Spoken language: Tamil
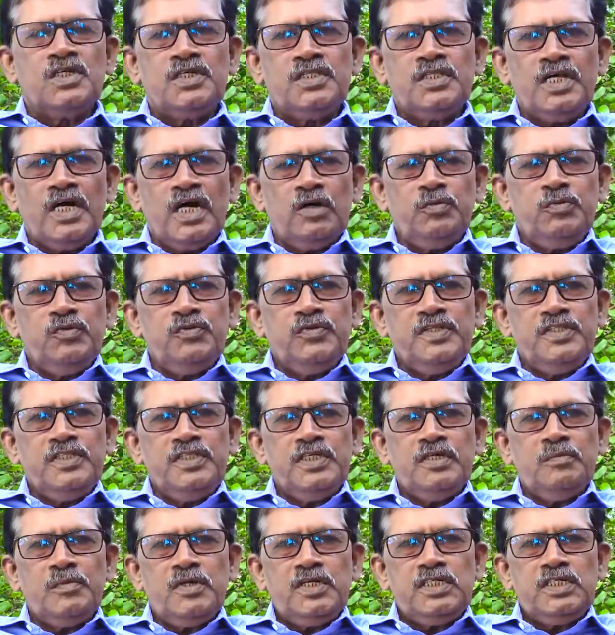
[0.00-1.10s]
இந்த
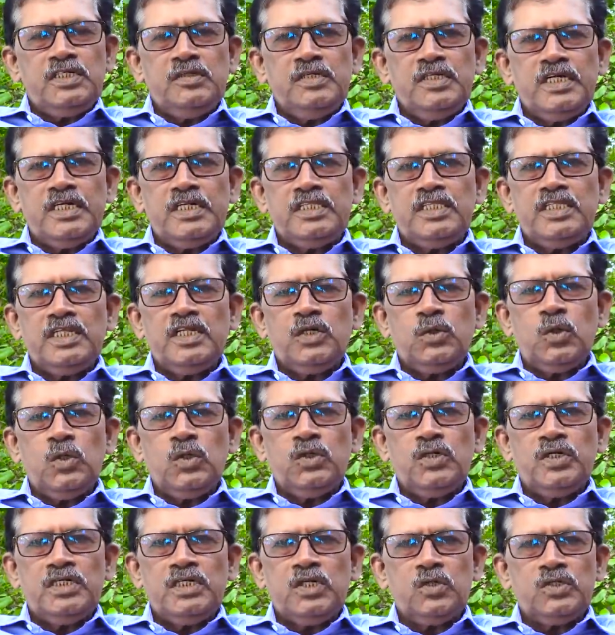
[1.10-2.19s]
அபிவிருத்தியை மட்டும் கருத்தில்
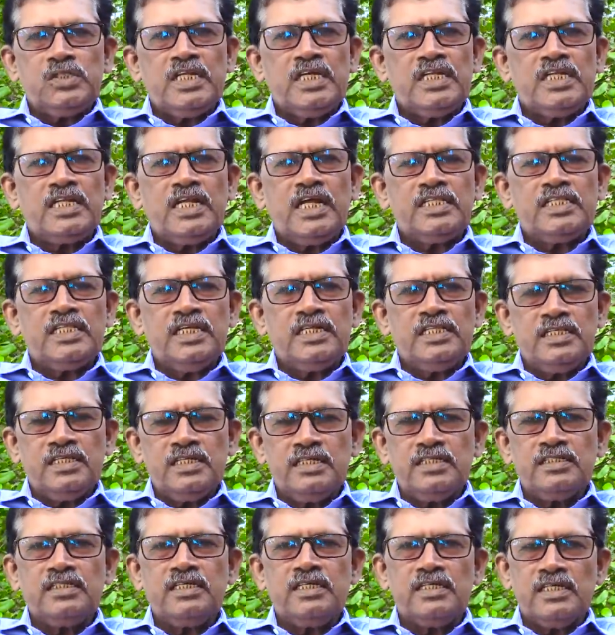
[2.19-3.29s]
கொள்ளுகின்ற ஒரு தேர்தலாக தான் இந்த
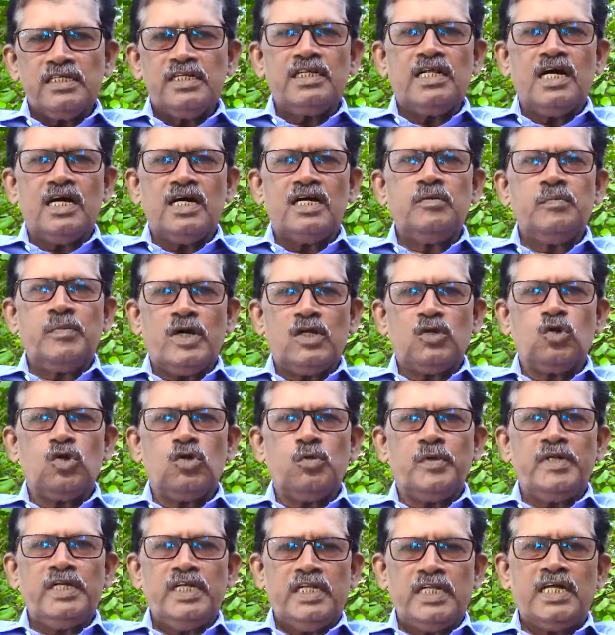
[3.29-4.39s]
தேர்தலை நாங்கள்
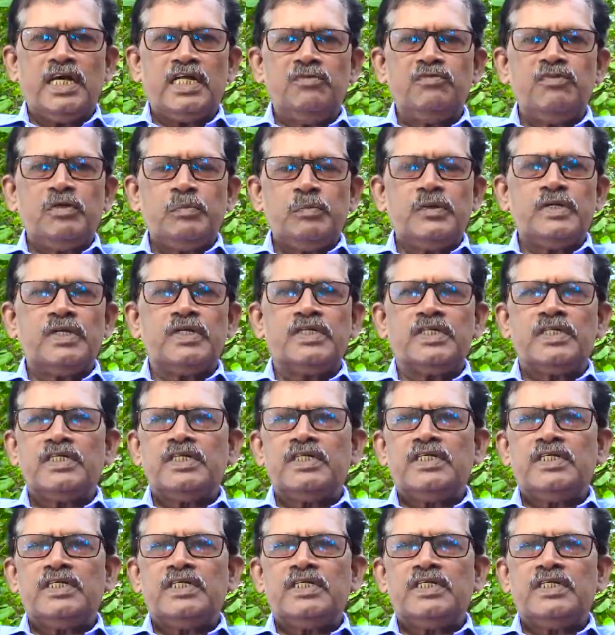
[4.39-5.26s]
பார்க்கணும் என்று நான் விரும்புகிறேன்